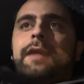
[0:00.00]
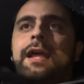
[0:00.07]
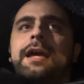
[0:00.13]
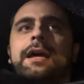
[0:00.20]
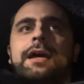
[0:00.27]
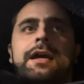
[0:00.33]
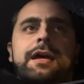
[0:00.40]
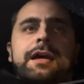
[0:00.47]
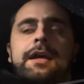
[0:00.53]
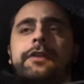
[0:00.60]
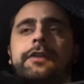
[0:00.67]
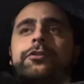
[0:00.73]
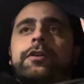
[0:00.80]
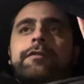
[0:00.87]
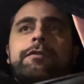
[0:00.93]
eh,
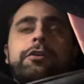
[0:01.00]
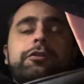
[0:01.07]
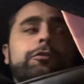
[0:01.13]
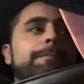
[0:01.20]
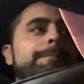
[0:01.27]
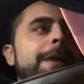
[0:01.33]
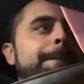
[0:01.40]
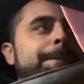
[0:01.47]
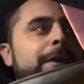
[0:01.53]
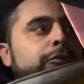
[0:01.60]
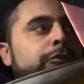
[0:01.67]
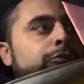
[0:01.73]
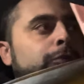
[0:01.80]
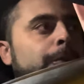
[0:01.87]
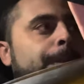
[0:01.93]
si è visto mi è
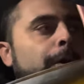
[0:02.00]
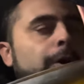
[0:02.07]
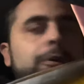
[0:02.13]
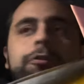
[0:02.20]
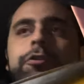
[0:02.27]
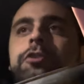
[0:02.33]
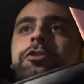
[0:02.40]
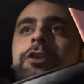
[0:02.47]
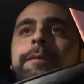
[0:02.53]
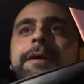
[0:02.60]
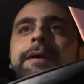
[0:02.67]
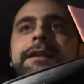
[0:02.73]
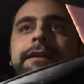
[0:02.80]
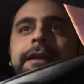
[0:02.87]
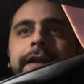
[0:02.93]
piaciuto poco
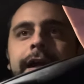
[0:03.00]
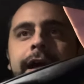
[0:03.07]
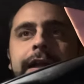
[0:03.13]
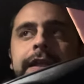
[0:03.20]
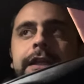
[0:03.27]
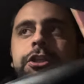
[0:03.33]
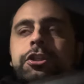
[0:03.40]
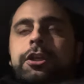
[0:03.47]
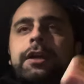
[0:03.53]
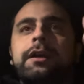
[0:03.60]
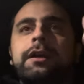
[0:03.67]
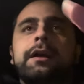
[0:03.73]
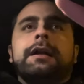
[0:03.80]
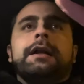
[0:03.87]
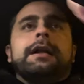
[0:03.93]
sinceramente Kranic
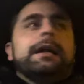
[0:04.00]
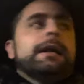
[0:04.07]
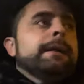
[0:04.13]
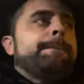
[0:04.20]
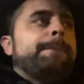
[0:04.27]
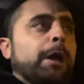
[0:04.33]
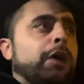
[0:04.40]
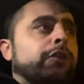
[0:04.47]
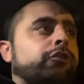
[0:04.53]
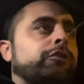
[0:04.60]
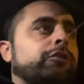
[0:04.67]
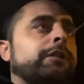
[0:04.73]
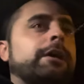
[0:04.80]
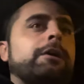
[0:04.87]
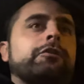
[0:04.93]
però ci
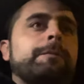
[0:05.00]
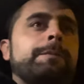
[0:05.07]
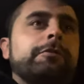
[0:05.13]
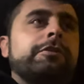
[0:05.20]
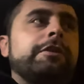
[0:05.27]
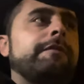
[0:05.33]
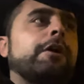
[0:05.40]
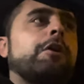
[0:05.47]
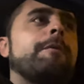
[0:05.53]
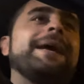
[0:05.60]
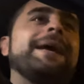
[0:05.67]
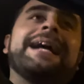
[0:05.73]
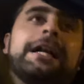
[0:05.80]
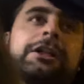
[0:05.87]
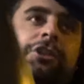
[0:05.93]
sono delle cose positive come
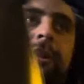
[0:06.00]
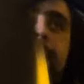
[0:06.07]
i calci